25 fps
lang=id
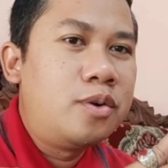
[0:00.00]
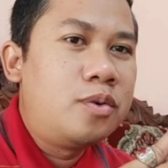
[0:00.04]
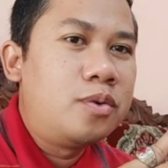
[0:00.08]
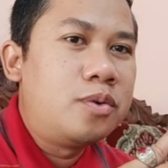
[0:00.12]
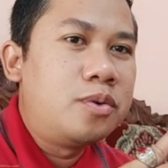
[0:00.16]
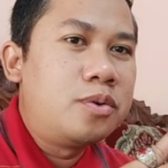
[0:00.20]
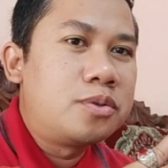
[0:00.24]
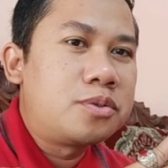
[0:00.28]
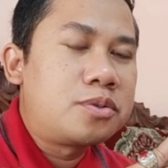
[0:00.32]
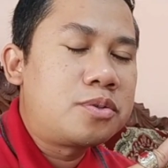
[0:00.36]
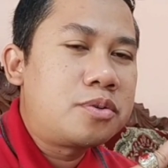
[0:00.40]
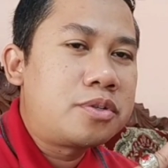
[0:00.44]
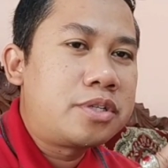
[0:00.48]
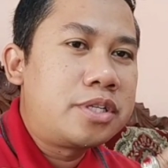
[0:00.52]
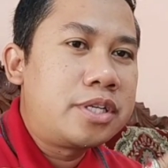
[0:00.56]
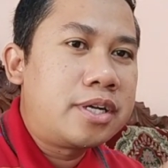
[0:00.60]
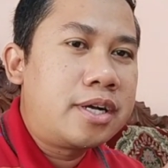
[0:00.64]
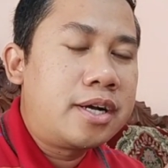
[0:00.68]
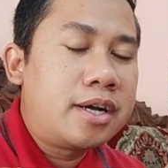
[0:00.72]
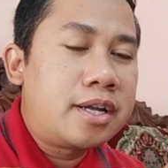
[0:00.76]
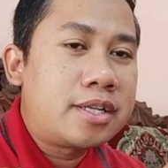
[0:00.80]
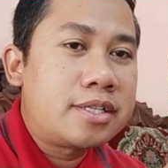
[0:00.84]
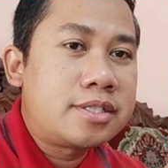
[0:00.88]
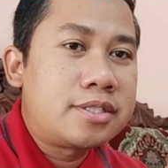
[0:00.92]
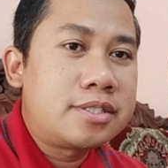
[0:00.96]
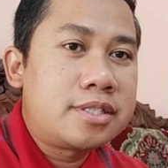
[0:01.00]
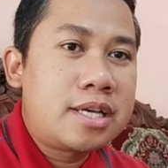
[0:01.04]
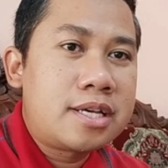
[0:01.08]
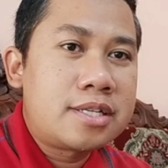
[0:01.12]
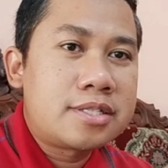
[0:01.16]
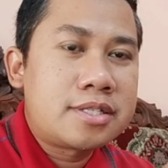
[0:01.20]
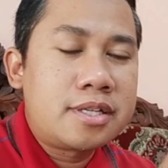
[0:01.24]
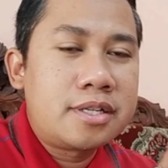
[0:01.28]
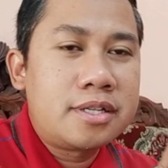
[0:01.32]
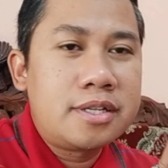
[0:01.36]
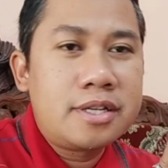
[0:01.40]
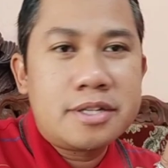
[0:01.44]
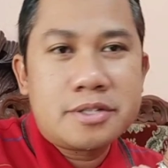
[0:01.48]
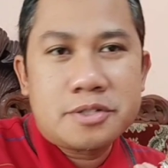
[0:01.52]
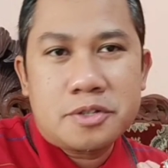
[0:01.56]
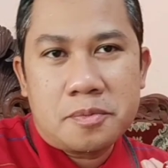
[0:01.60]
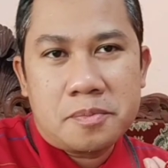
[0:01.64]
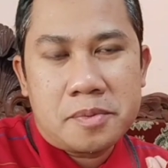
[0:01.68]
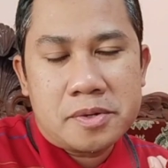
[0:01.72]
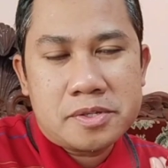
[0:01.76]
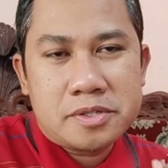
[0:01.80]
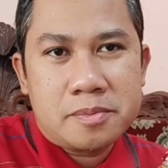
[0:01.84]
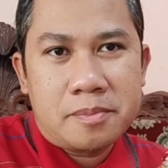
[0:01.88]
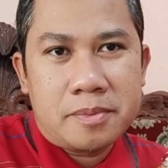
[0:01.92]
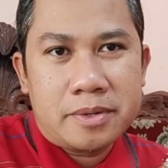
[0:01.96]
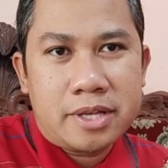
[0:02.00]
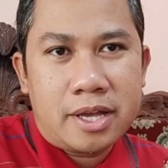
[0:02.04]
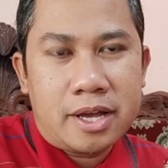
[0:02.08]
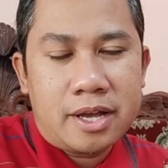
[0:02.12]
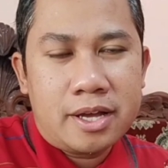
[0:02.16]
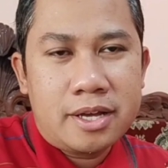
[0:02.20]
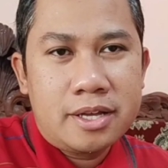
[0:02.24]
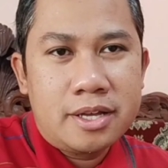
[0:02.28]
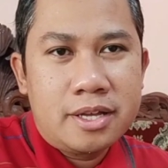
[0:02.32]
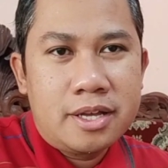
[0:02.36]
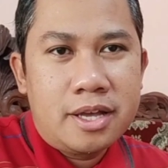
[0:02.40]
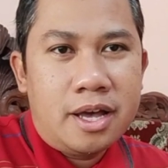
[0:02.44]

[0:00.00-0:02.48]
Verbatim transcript: untuk di garisnya sendiri sobat semuanya